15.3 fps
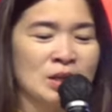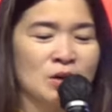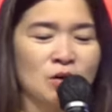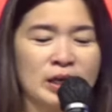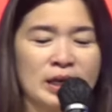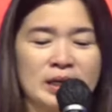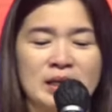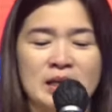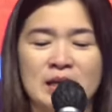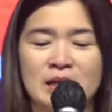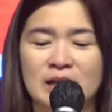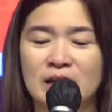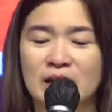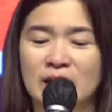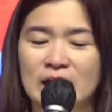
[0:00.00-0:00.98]
Oke,
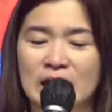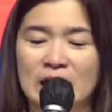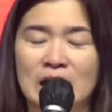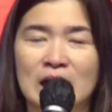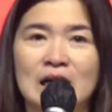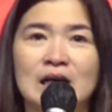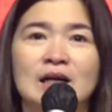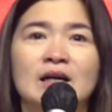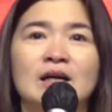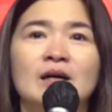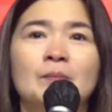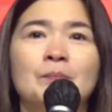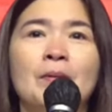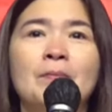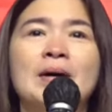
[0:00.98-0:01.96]
e,
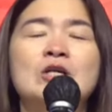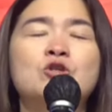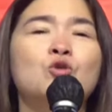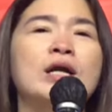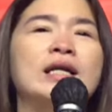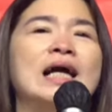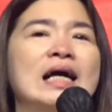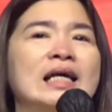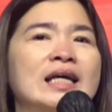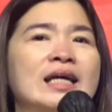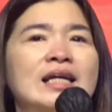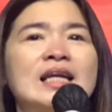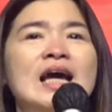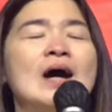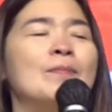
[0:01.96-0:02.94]
pembasuhan
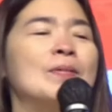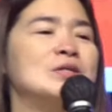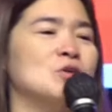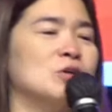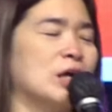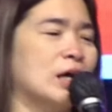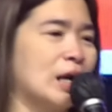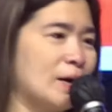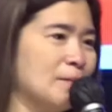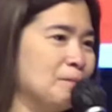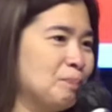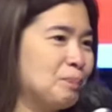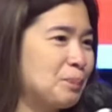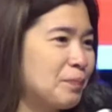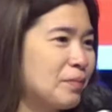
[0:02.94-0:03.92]
kaki ini apa saudara?
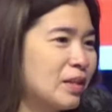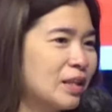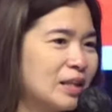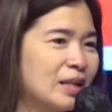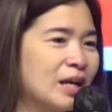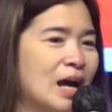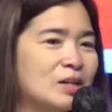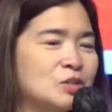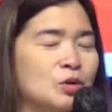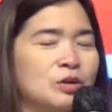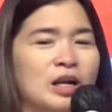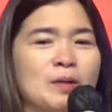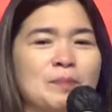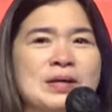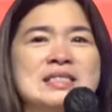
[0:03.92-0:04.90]
Ya
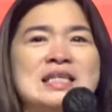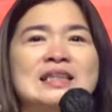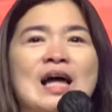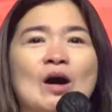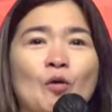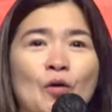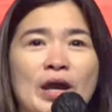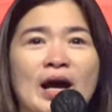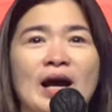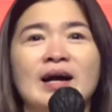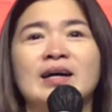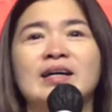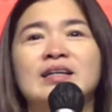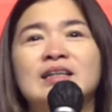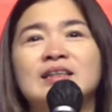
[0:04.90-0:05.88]
saudara pasti tahu ya
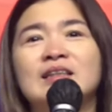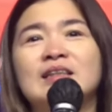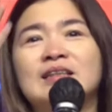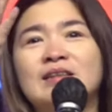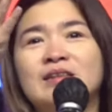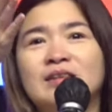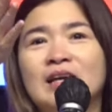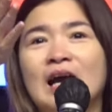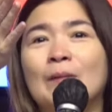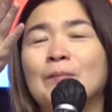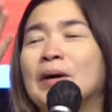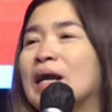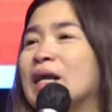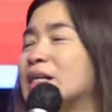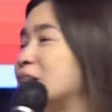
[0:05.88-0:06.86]

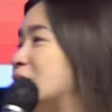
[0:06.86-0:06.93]
gambar di